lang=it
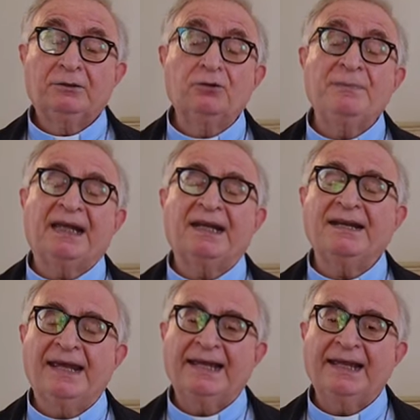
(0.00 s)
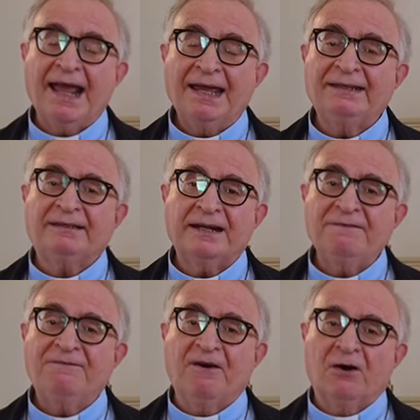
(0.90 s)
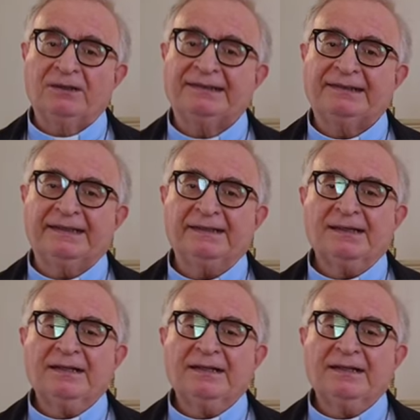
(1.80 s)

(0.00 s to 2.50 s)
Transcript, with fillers: tu mi rinnegherai tre volte.